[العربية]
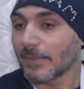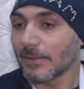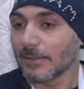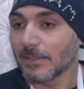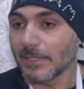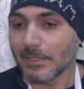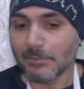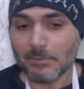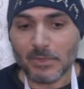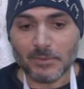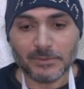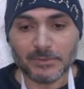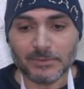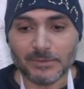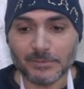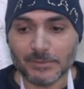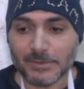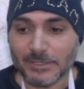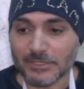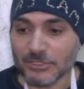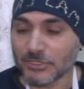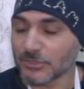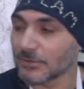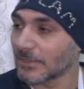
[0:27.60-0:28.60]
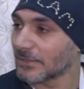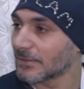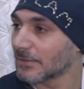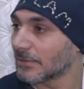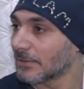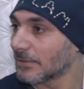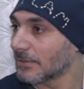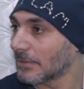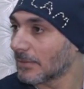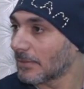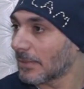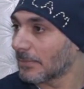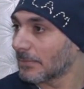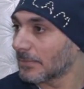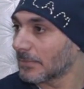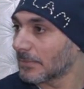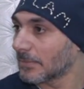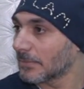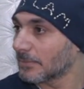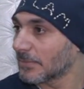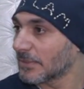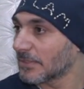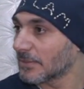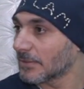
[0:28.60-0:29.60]
لا ما بيتذبحش يعني
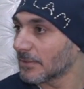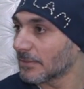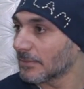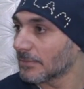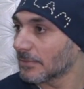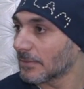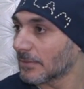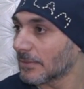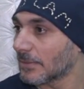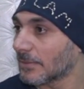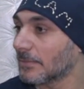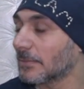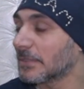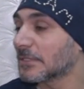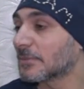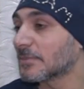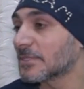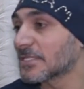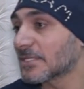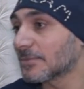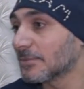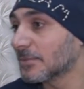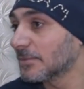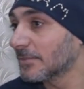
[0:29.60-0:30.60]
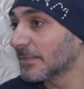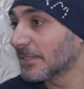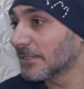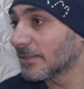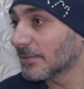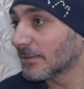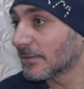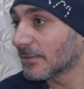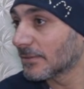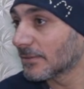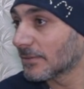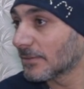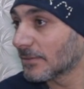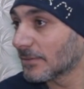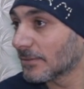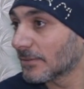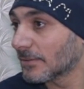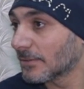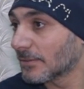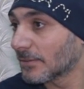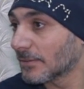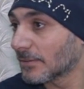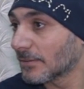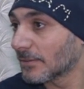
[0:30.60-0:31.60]
بيتقتل بيتمسك من مين؟
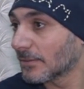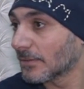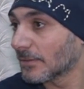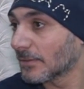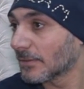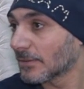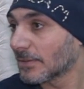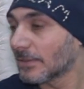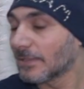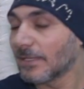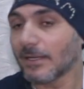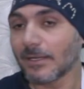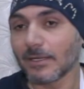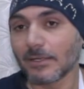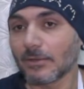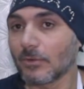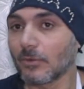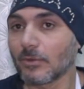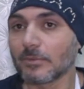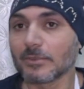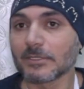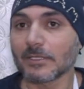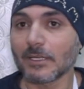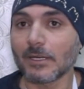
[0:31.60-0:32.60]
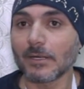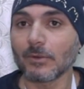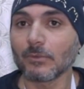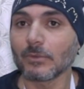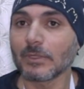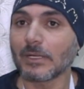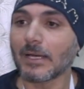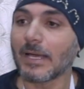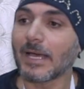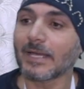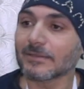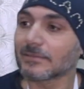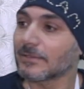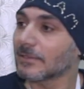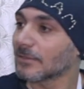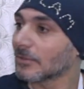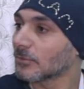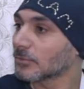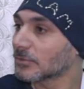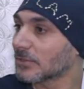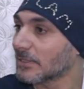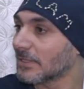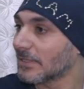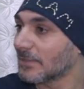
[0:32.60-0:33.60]
من داعش لا هو بي هو حتى
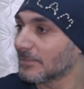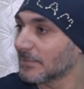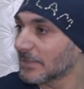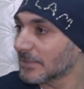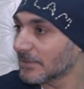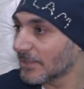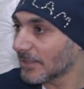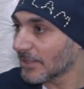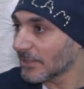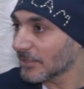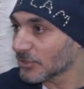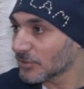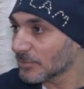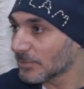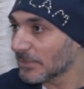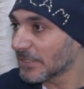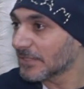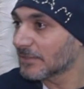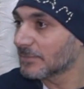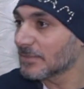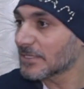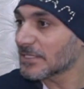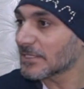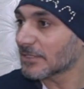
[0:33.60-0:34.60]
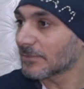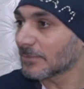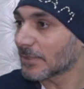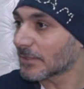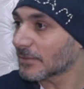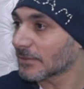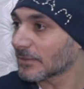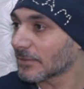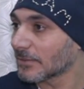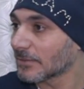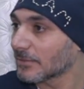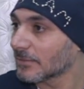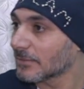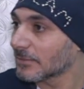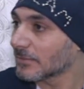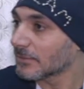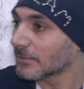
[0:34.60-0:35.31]
لو طلع من داعش بيتمسك برا